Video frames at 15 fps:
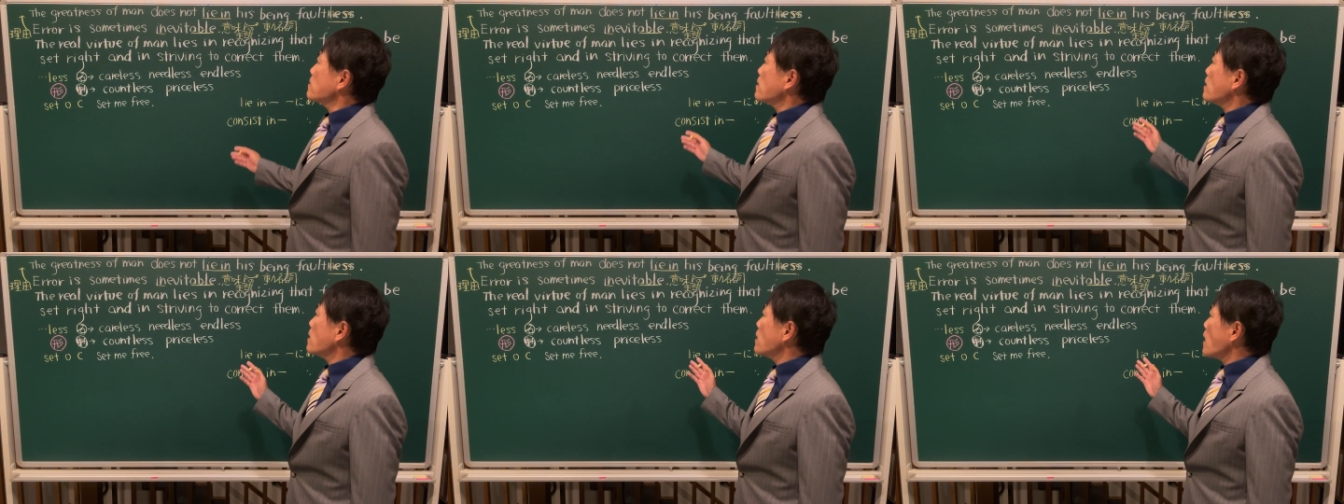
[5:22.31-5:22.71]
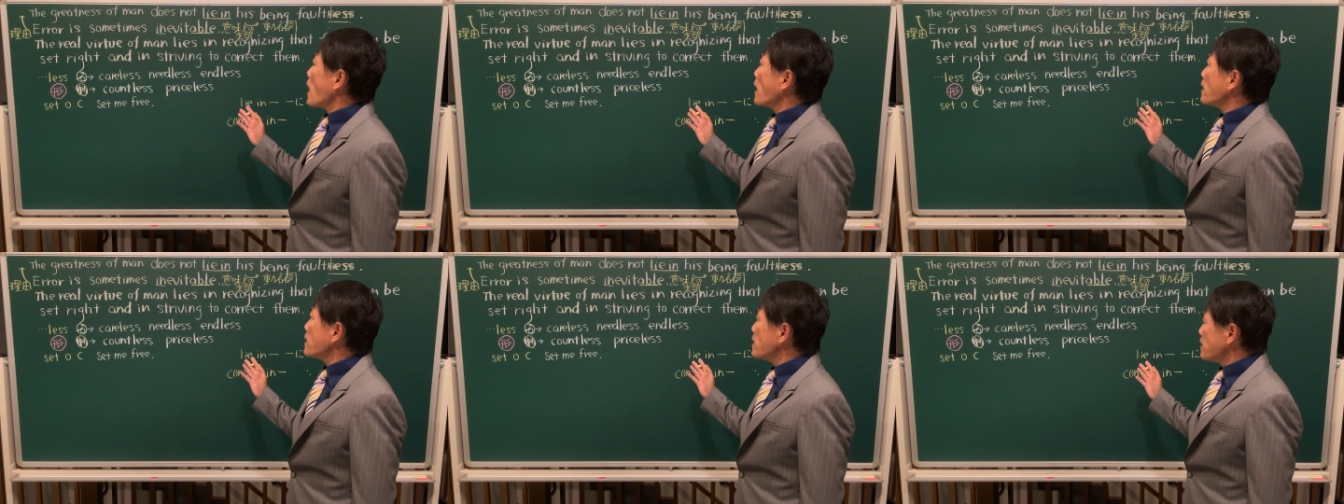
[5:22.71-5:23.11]
で、
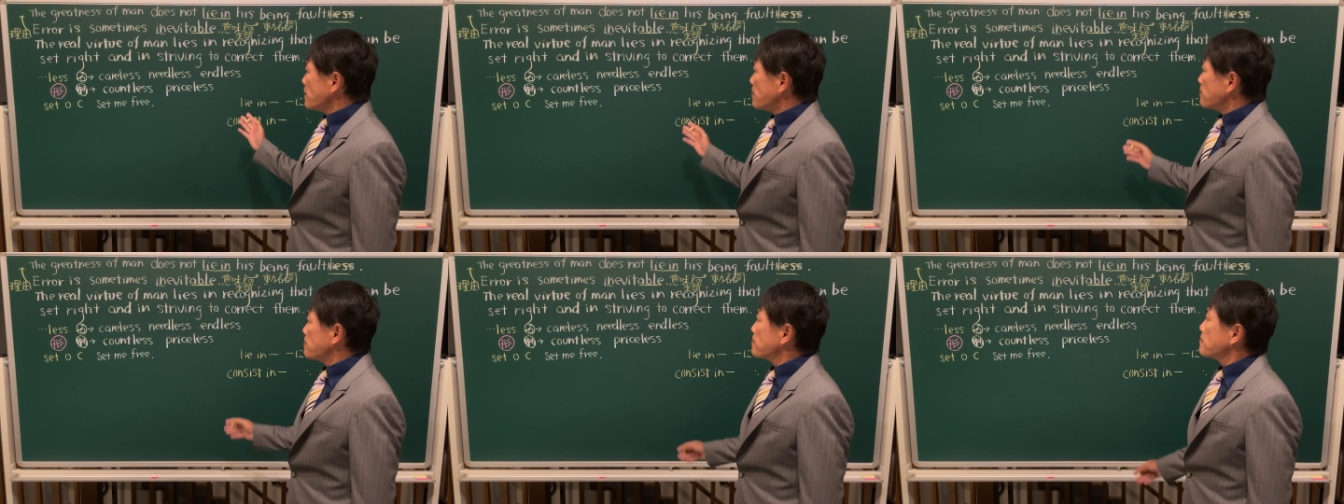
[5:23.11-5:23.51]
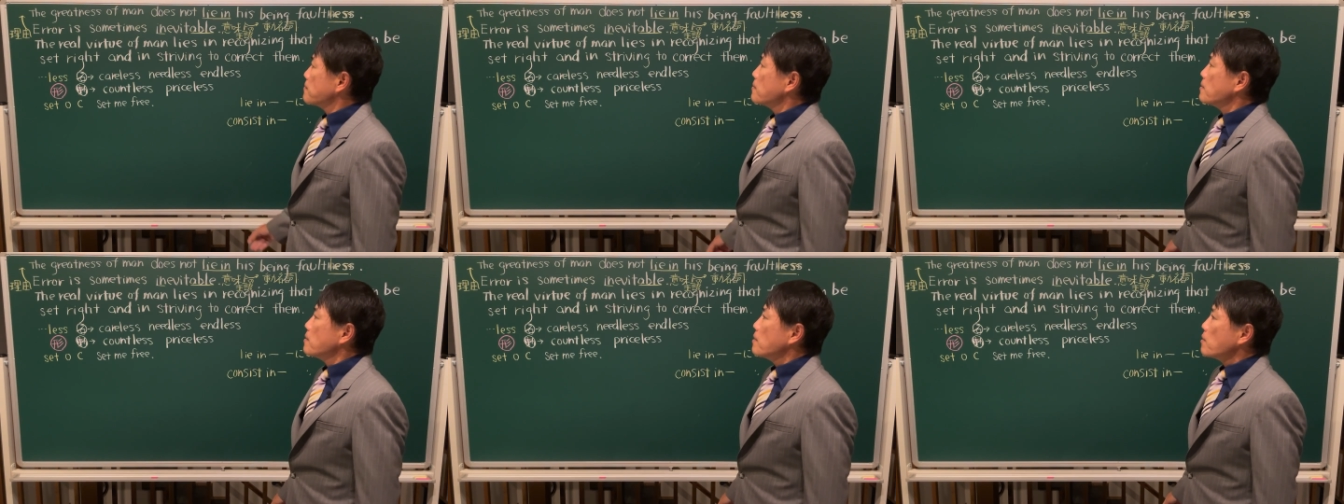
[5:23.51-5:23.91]
lie in。
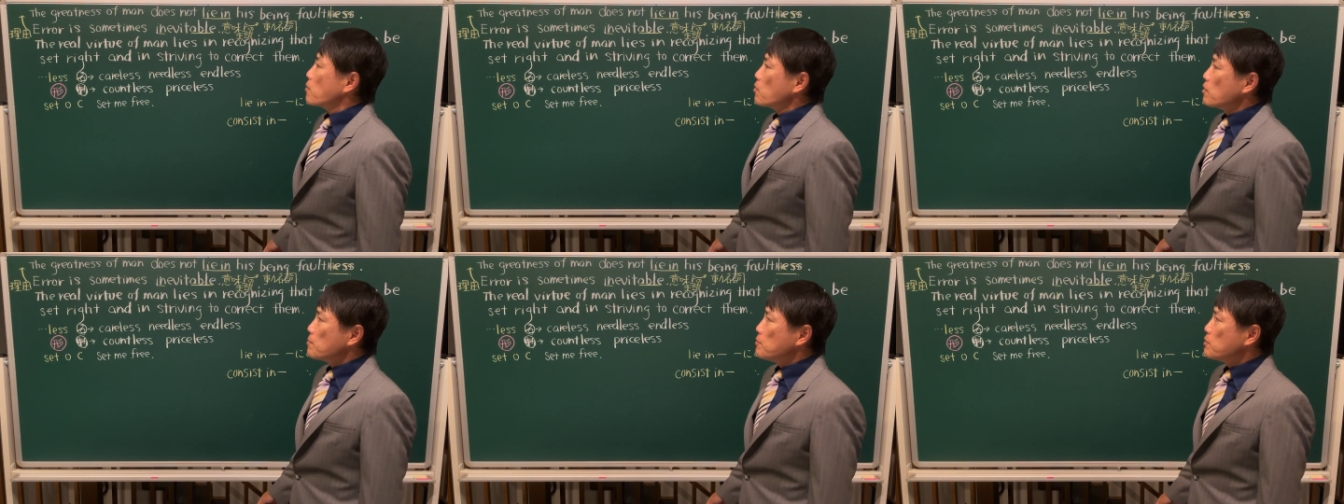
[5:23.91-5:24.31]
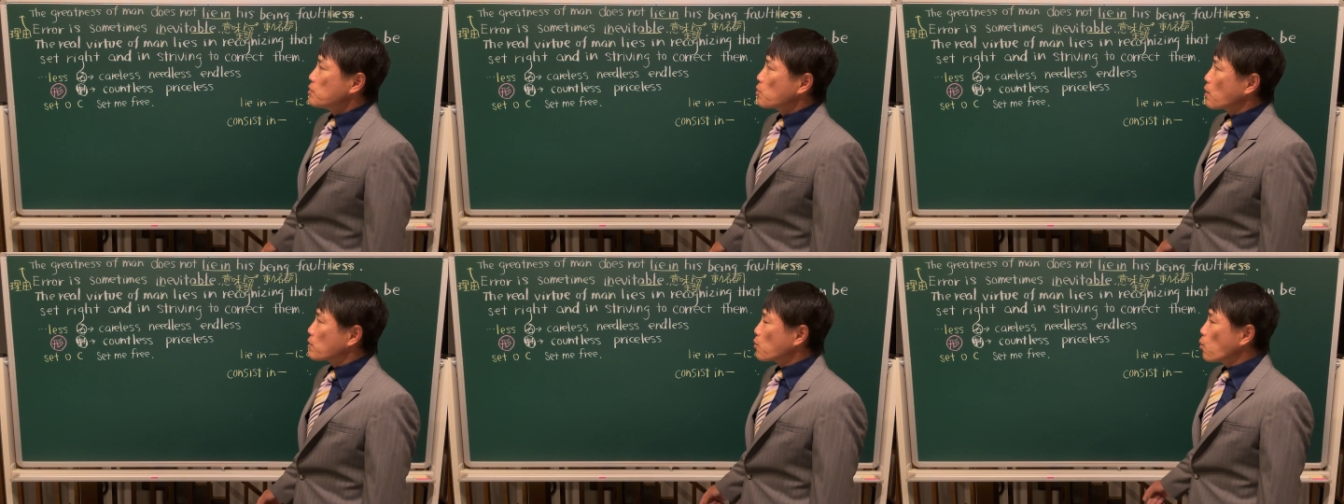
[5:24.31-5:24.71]
この文
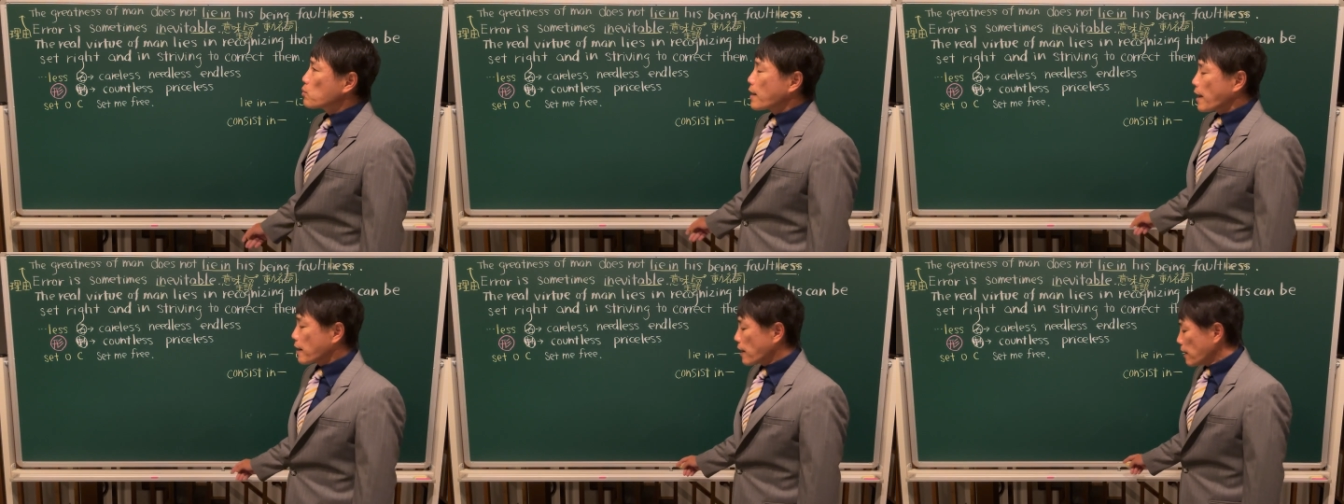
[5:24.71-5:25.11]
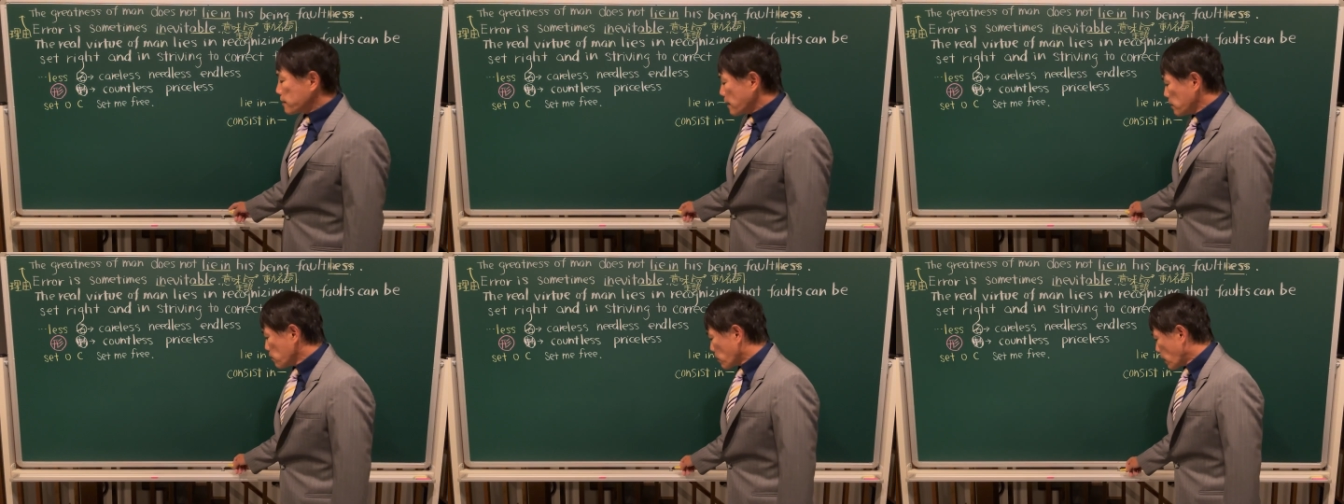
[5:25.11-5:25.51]
章がどう展開
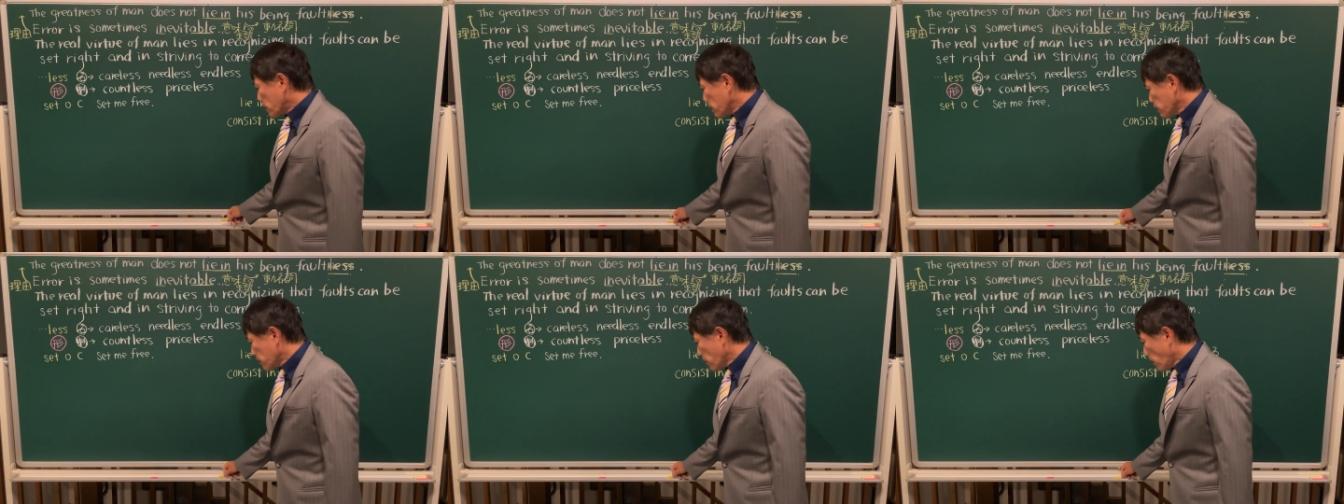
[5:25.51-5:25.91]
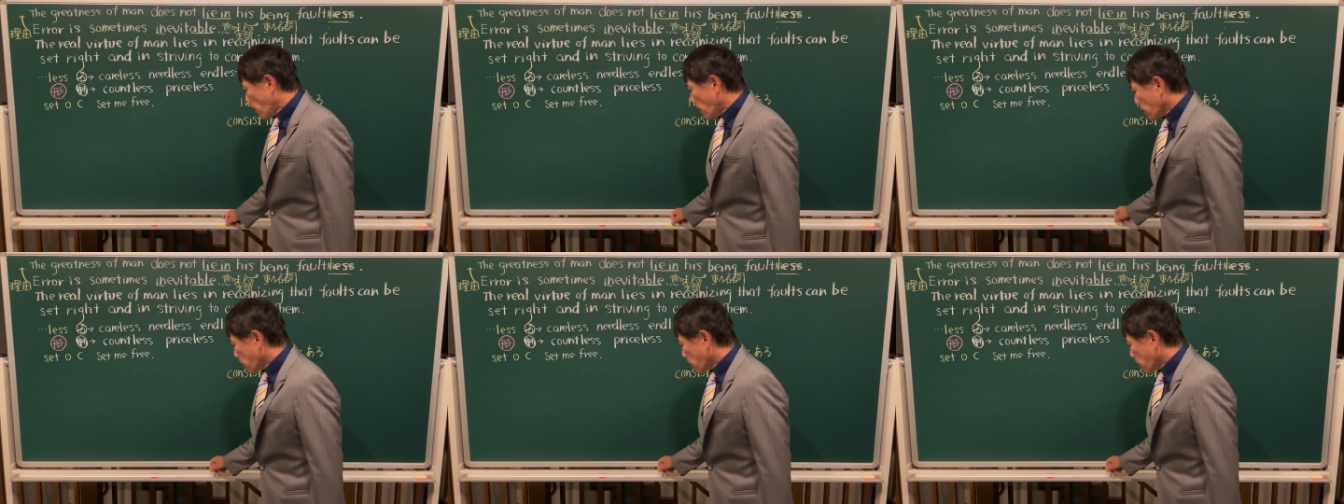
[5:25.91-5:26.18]
しているのかというと、こ